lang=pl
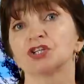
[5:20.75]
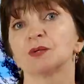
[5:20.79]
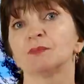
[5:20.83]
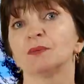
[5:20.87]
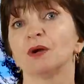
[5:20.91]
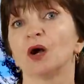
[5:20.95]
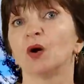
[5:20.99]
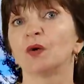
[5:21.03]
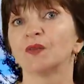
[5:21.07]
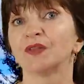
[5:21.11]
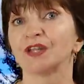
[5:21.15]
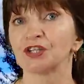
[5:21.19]

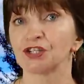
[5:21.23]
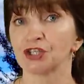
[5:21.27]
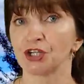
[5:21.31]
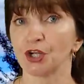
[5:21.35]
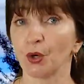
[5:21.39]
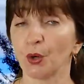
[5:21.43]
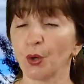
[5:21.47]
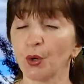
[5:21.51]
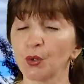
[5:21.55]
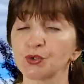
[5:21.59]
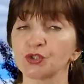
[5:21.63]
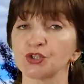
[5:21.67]
żeby ona
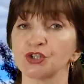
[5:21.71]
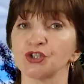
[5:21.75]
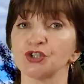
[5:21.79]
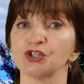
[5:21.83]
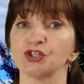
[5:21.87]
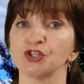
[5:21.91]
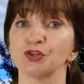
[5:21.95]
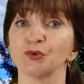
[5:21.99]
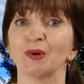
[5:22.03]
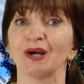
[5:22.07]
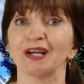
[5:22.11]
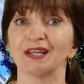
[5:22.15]
się
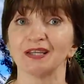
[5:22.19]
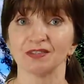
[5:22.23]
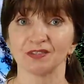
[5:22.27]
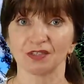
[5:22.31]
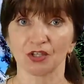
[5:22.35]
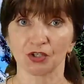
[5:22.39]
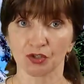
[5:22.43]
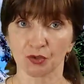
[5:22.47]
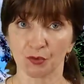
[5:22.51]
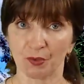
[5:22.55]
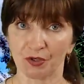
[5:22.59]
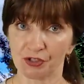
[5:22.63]
oczyściła i
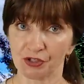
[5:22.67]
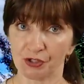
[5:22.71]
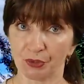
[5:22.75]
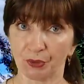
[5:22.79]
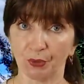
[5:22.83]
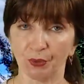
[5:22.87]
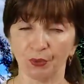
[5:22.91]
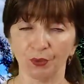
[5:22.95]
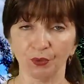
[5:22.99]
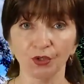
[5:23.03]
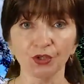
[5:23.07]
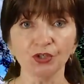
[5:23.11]
zaczęła się
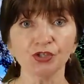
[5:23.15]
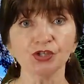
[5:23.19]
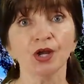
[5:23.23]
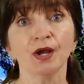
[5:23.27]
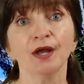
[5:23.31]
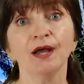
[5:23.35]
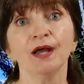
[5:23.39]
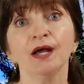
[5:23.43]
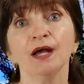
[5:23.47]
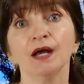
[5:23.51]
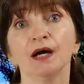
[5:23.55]
goić.